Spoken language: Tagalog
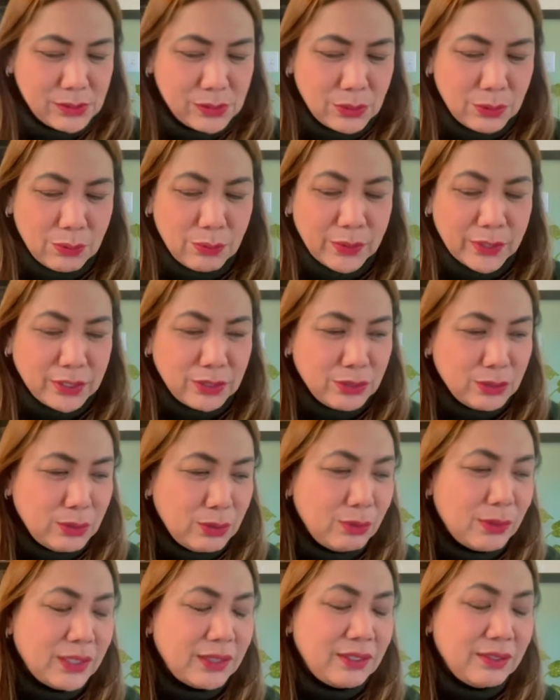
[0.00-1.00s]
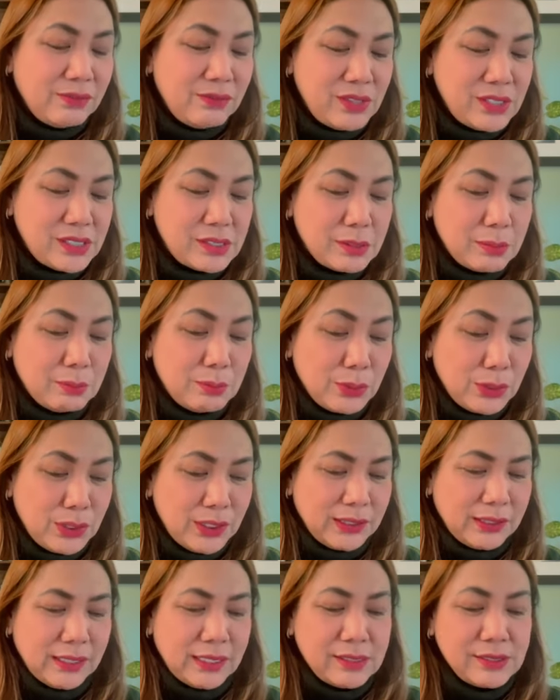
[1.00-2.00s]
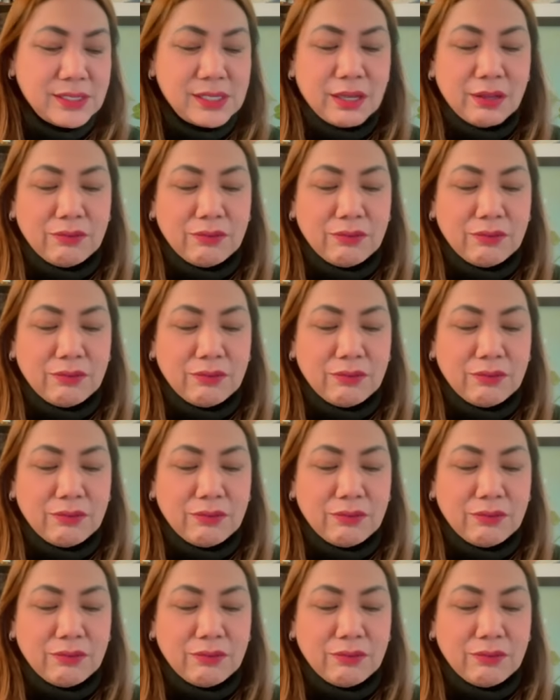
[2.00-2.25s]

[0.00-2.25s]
So when you look at the visa bulletin,